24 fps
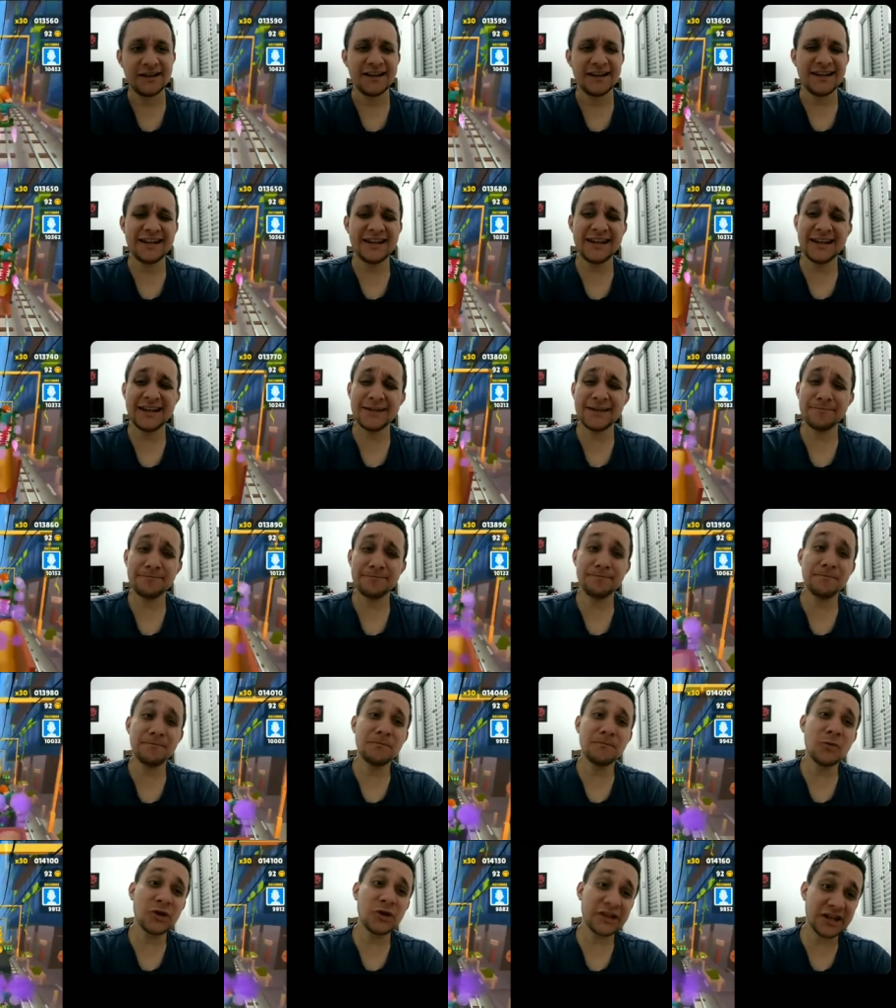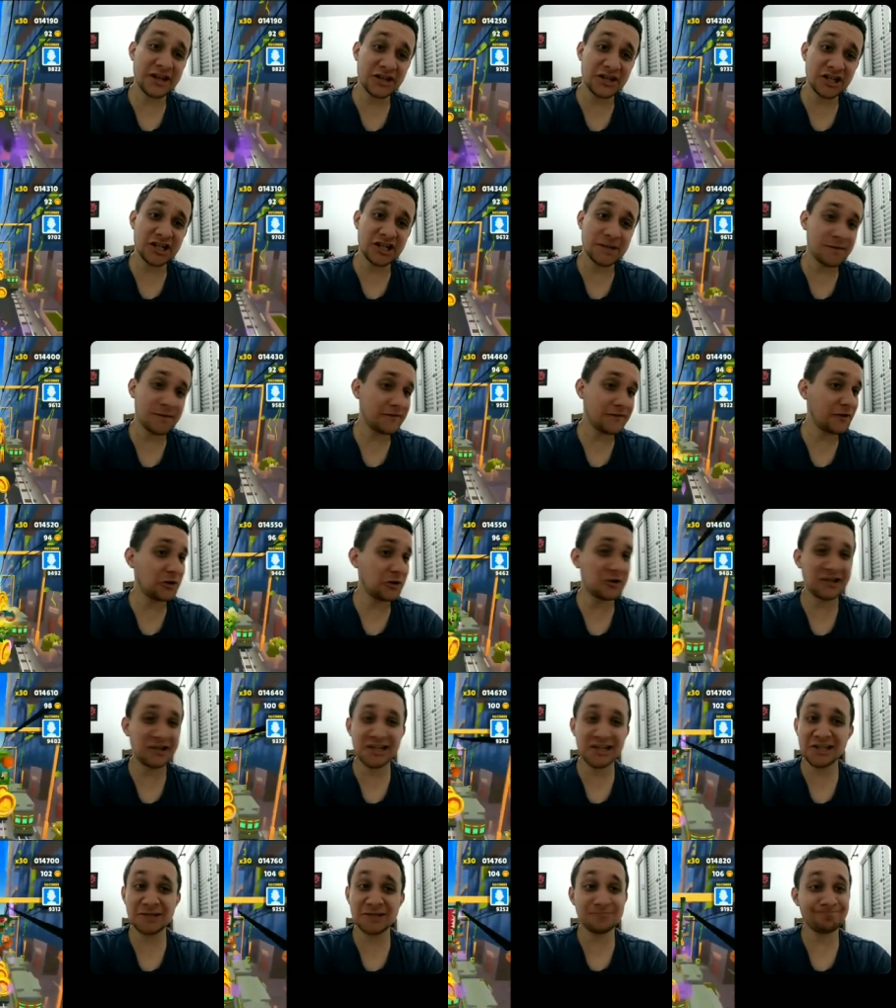E muita gente me falou
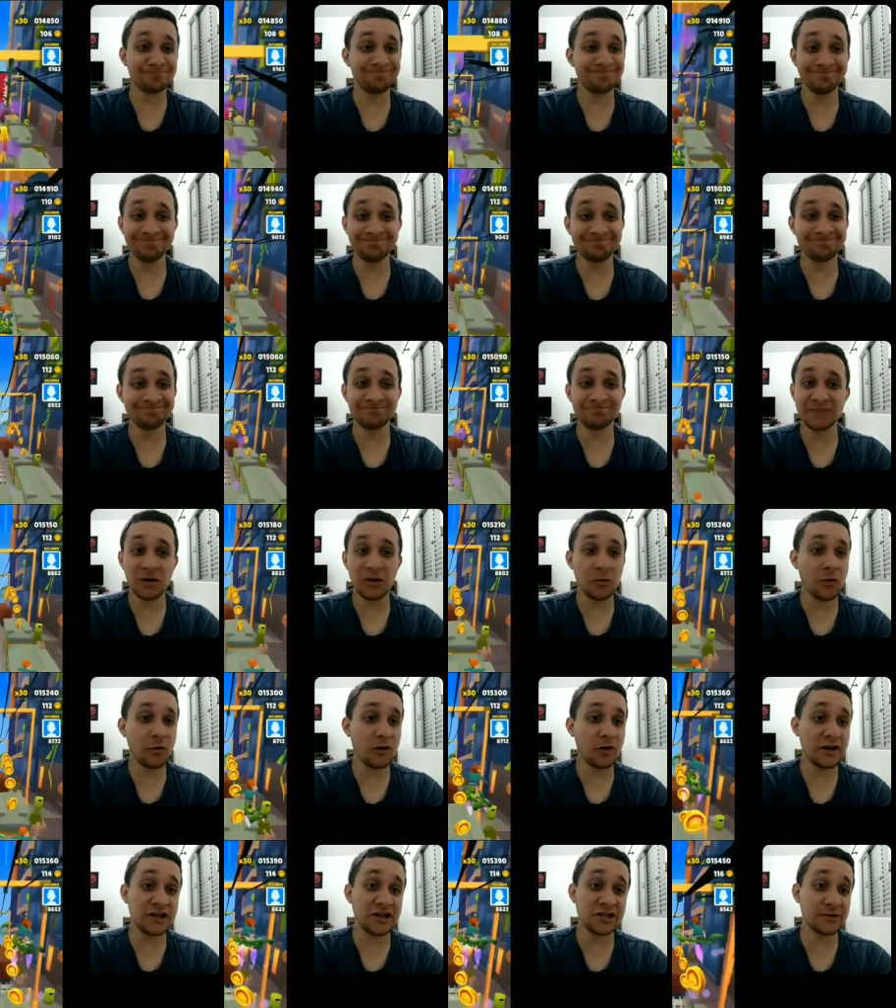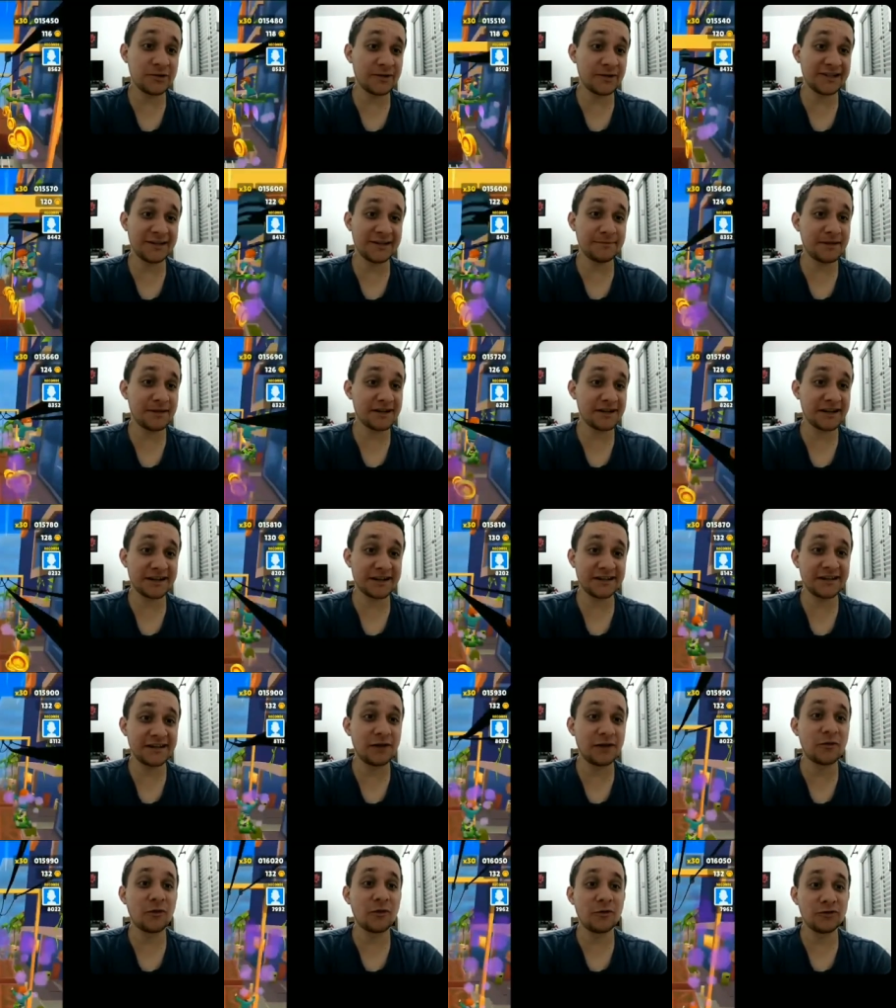que uh -uh, não corrigiu esse bug aqui
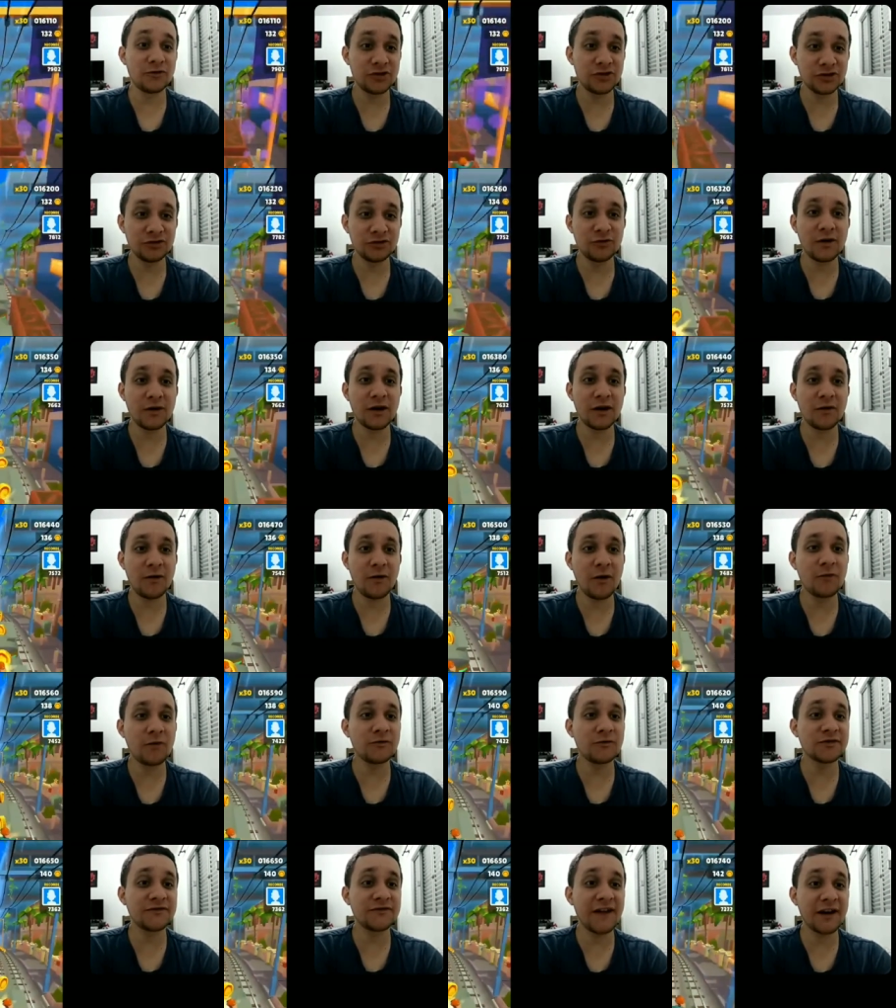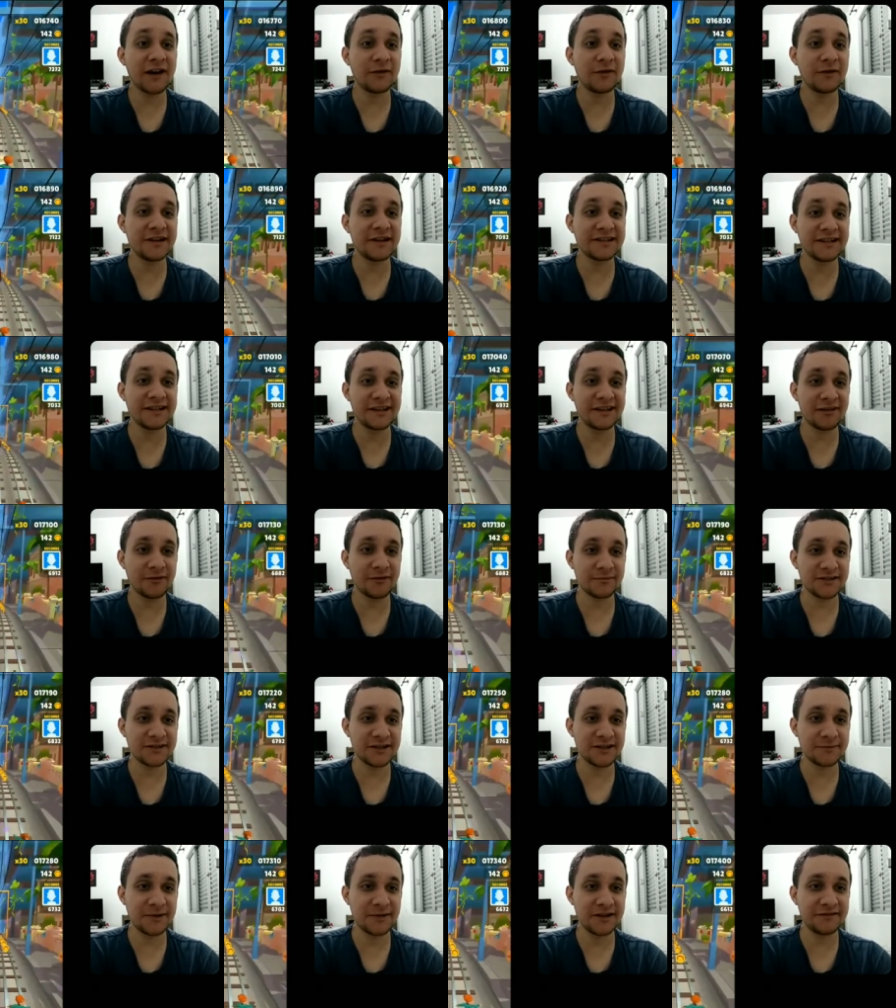não, continua com alguns vagões aí, como
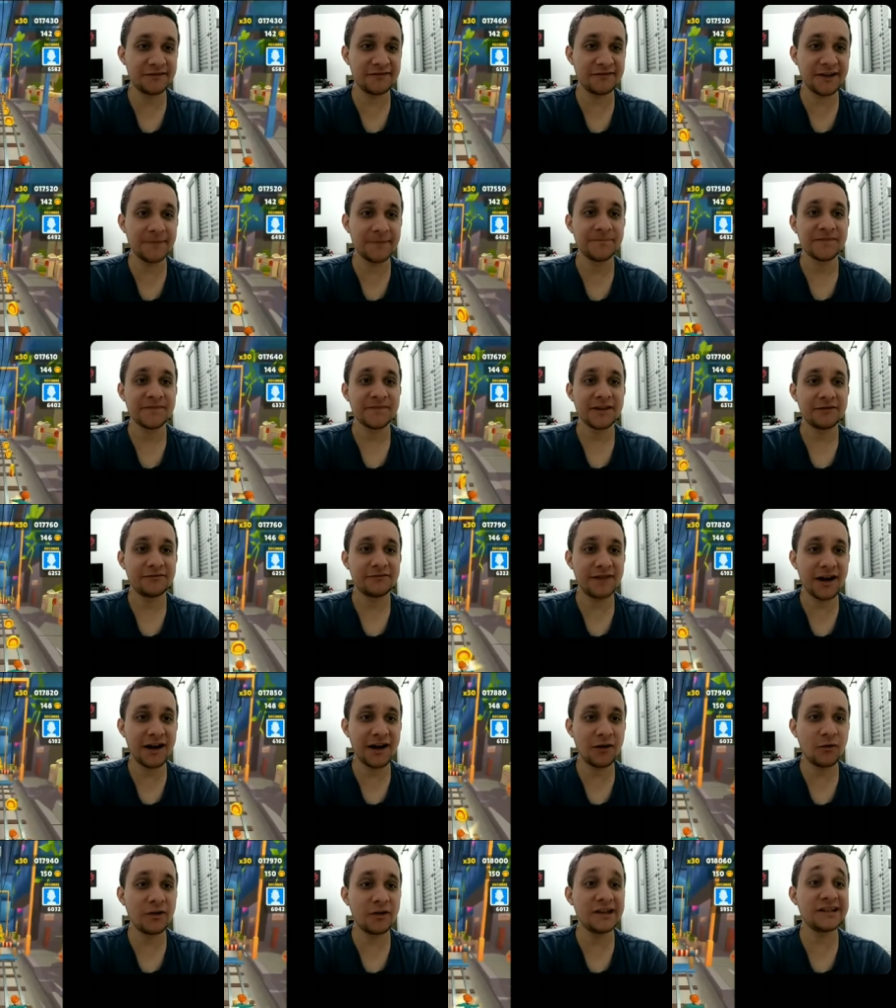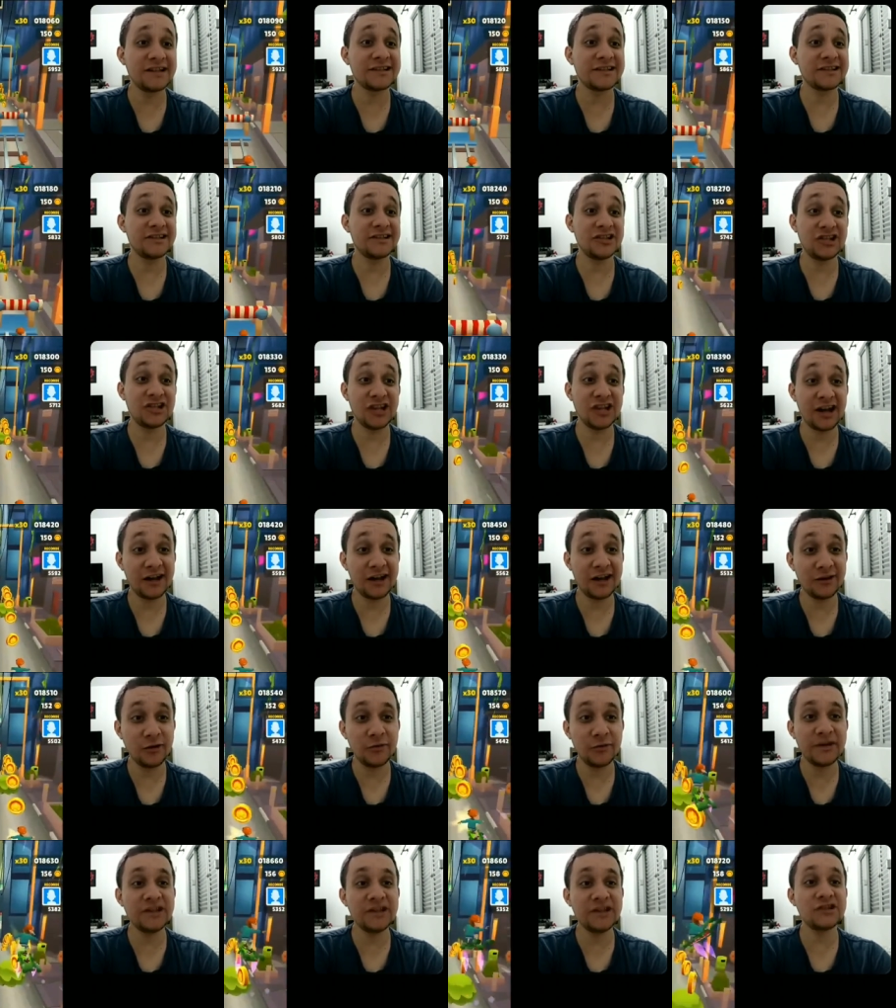vocês podem ver, vagões de
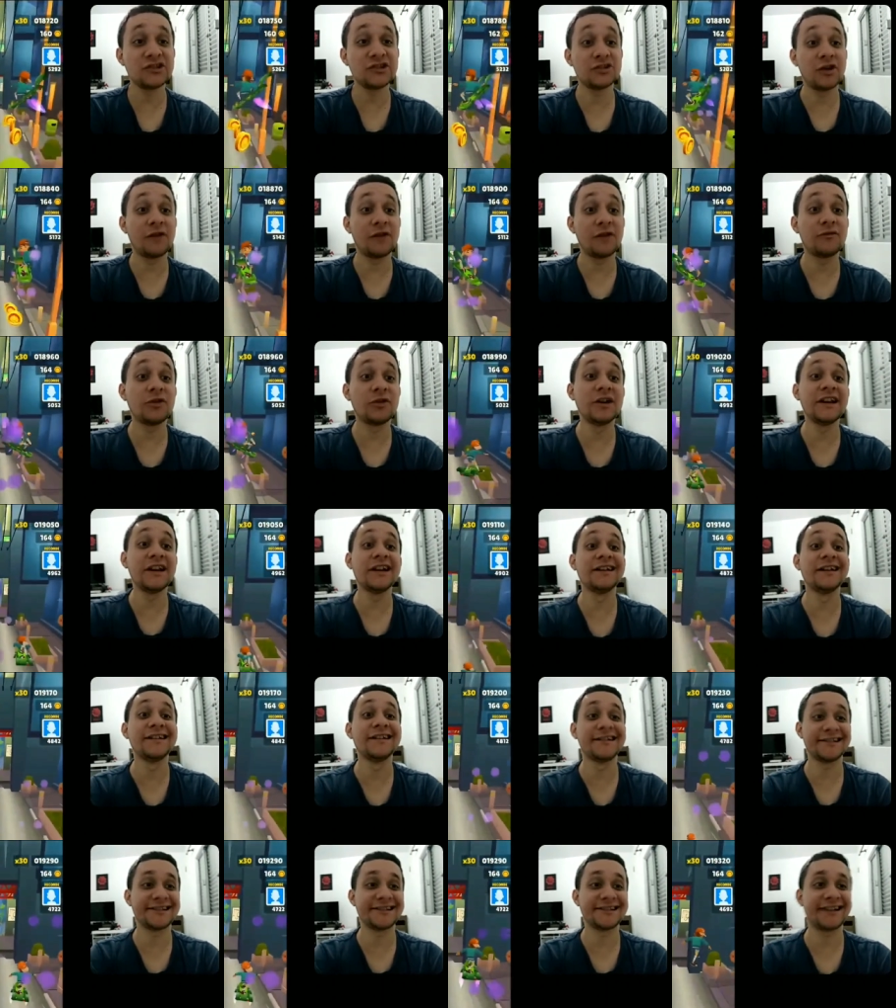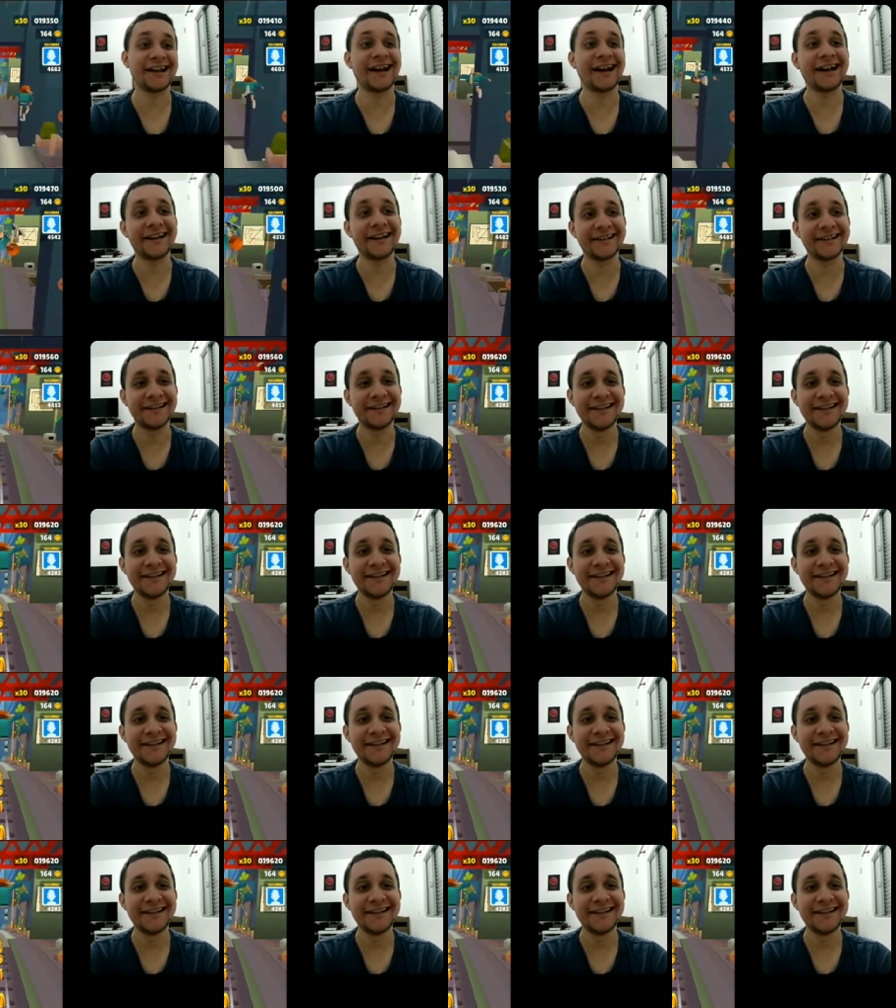Halloween, de Nova Orleans, cara.